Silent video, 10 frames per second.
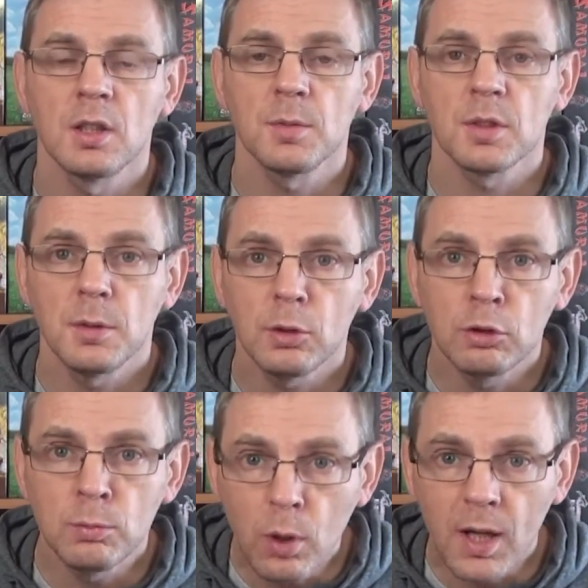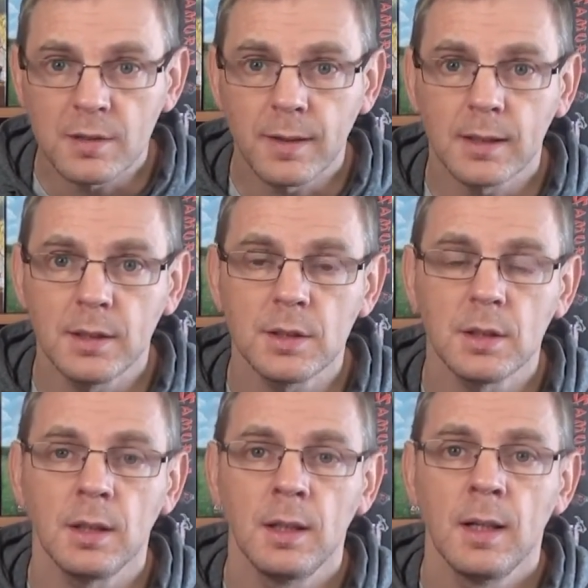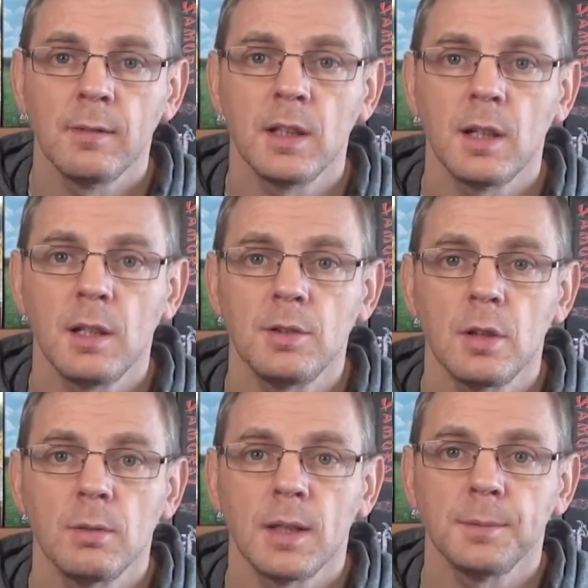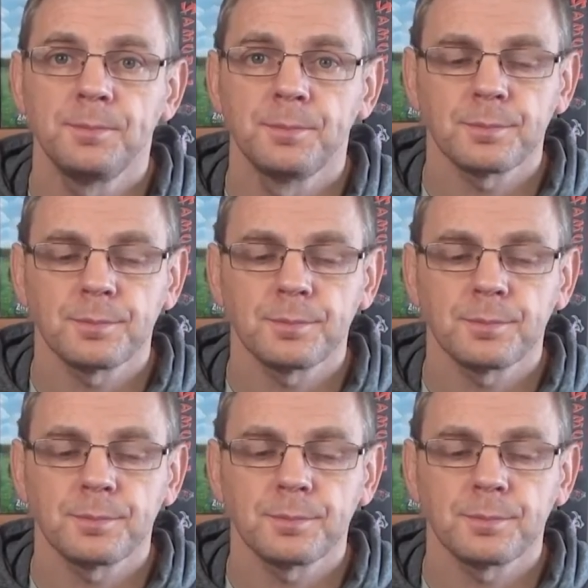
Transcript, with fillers: że możemy dmuchać faktycznie w ten kręciołek,